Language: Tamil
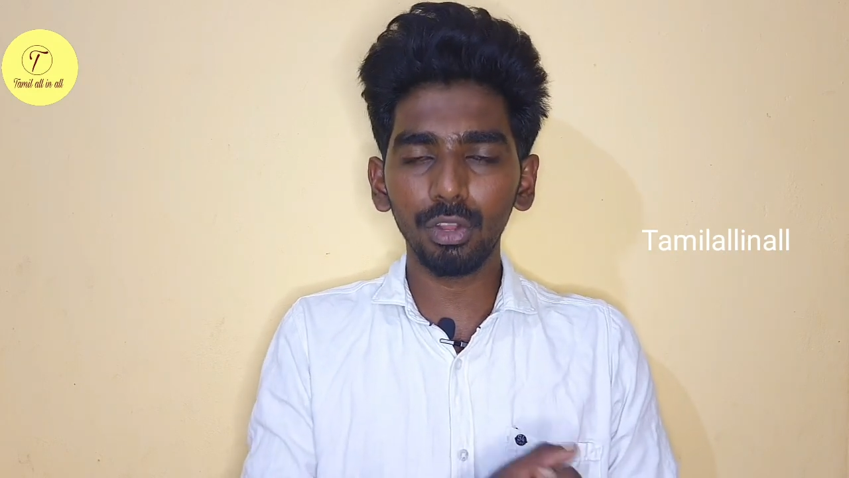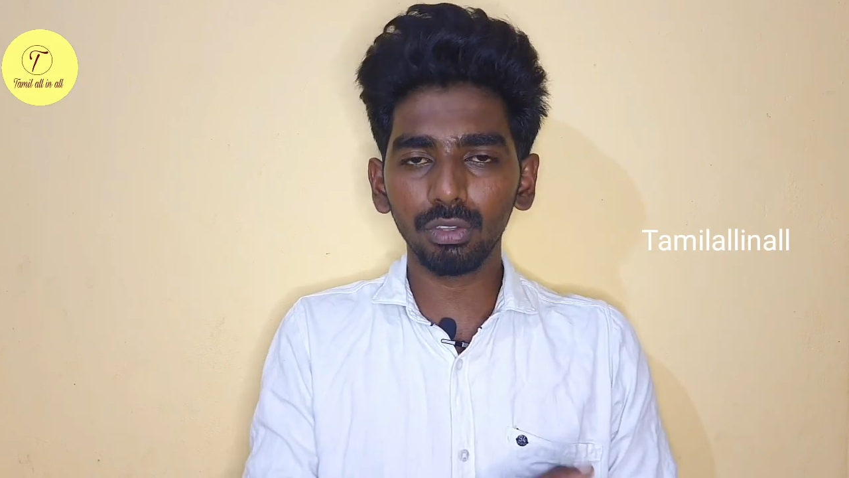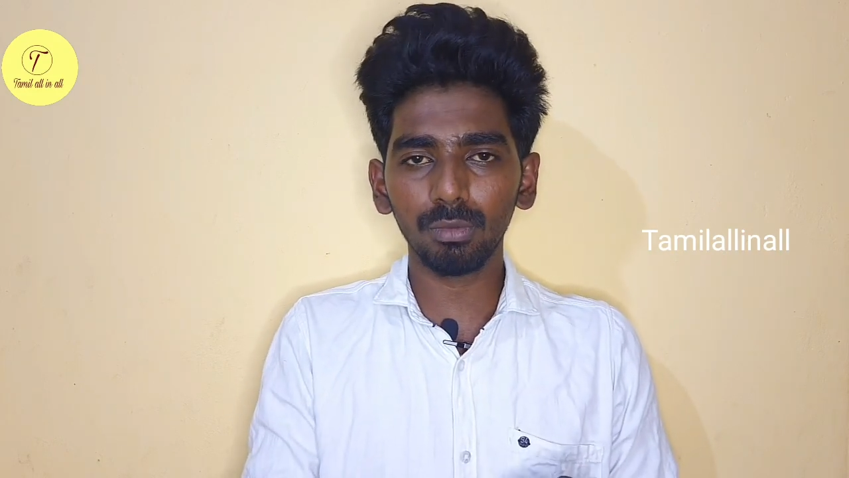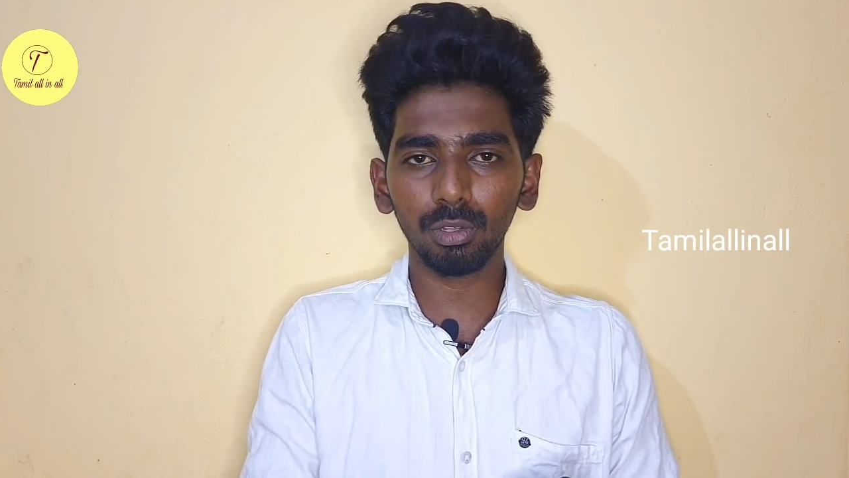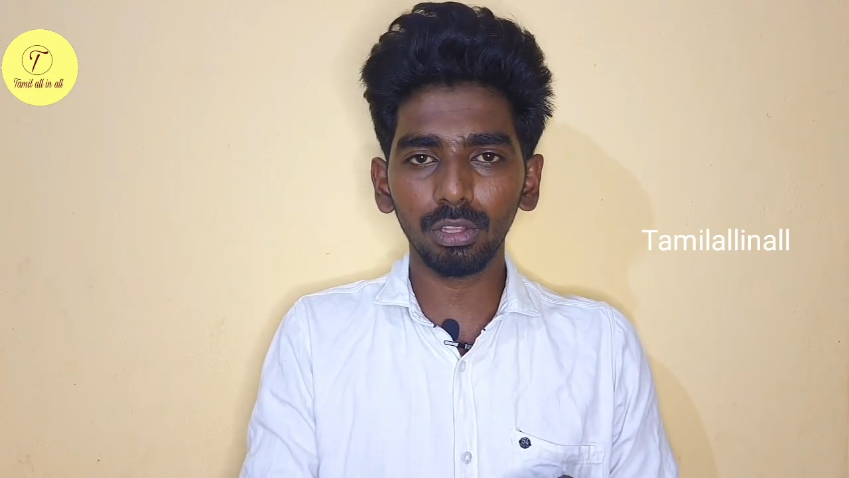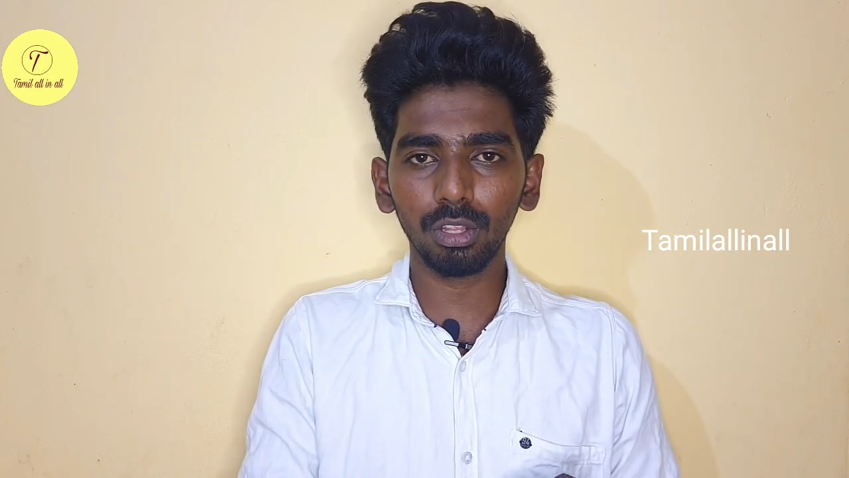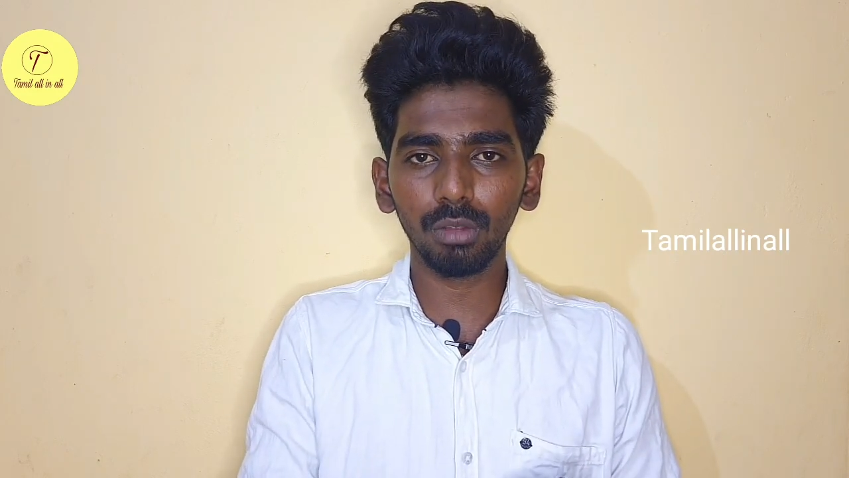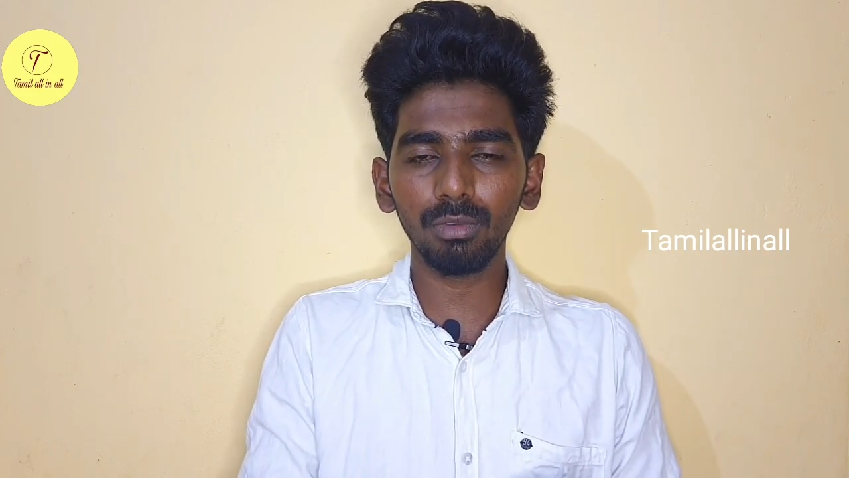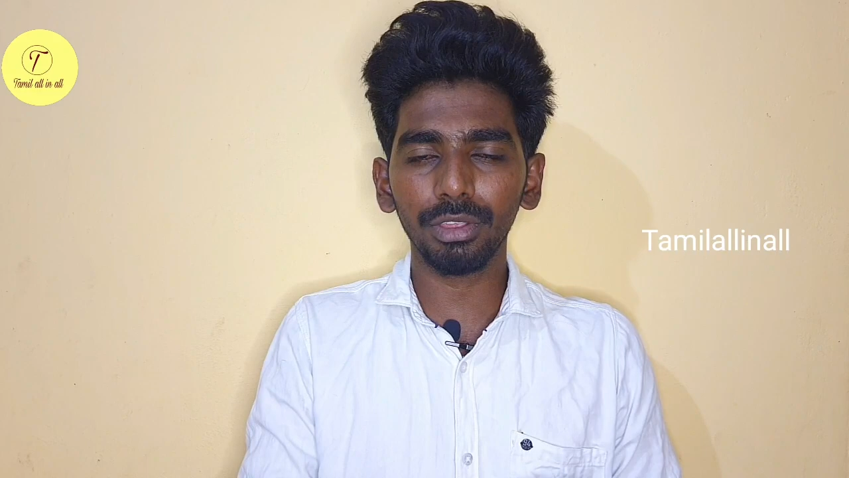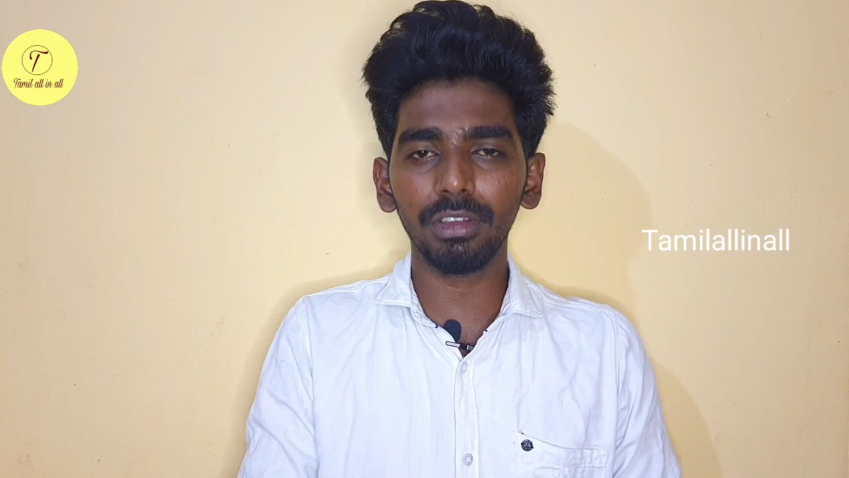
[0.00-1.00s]
வீடியோஸை பொறுத்து
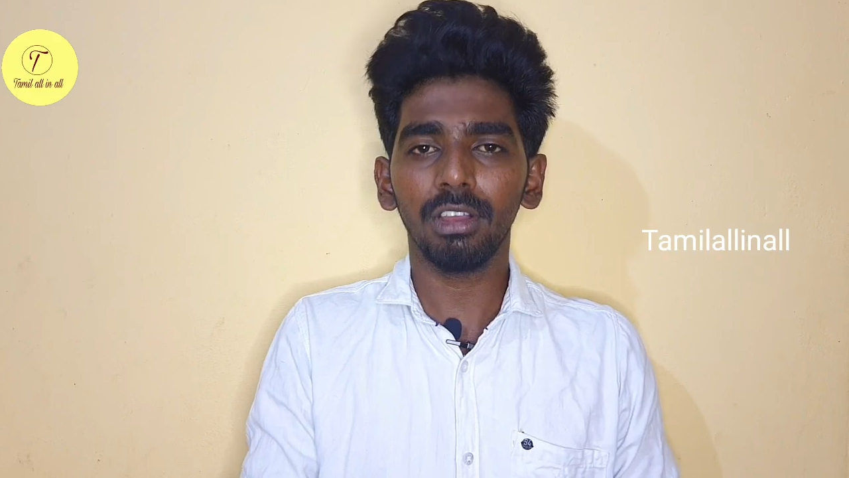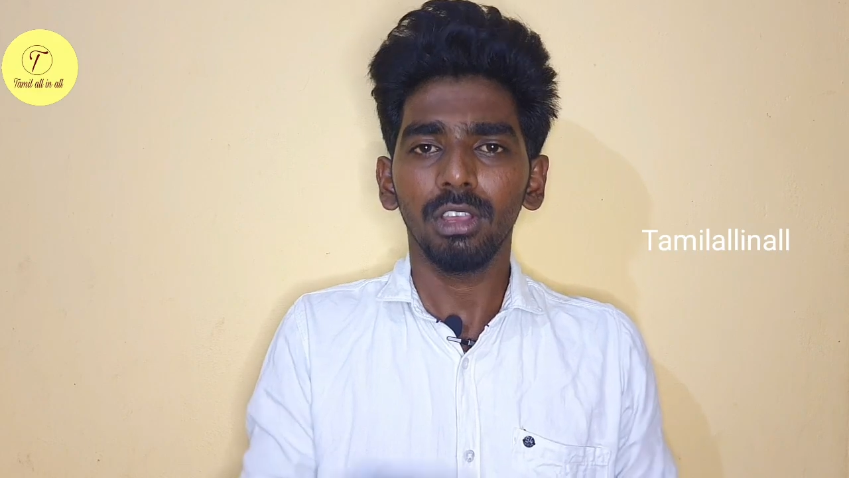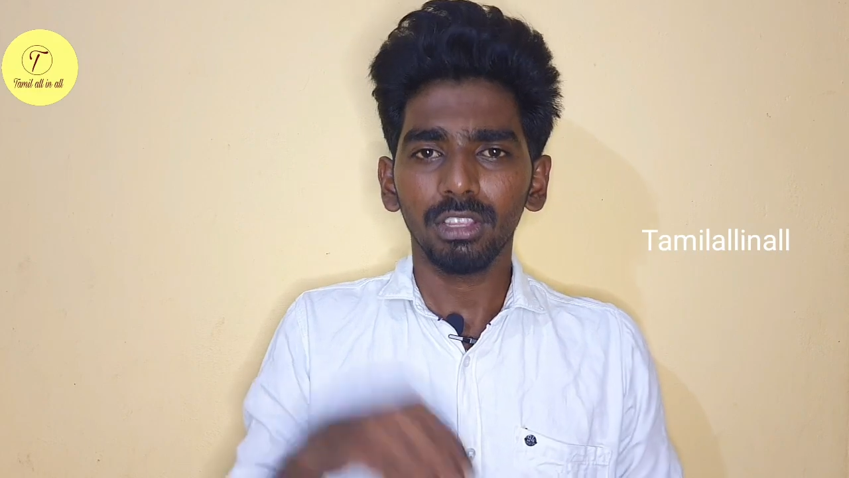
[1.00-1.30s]
தெரியும் ஓகேவா